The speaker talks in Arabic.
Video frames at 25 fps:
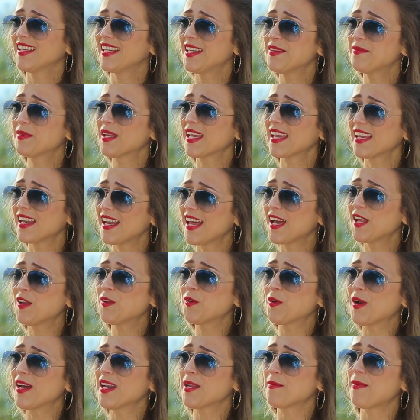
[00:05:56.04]
اللي من
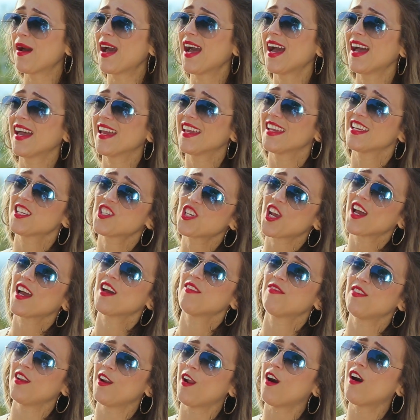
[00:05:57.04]
خلاله انا بحقق
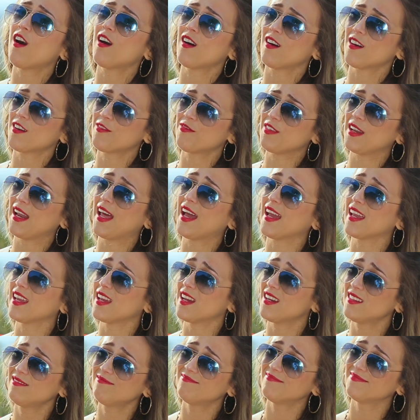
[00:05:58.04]
شغفي الاخر في
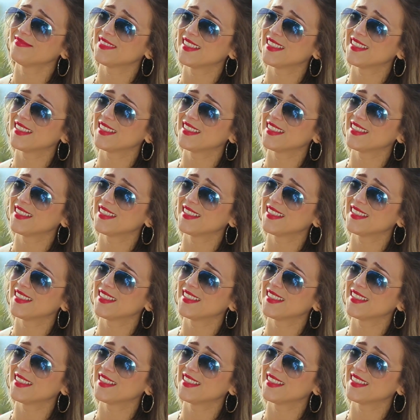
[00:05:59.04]
الحياه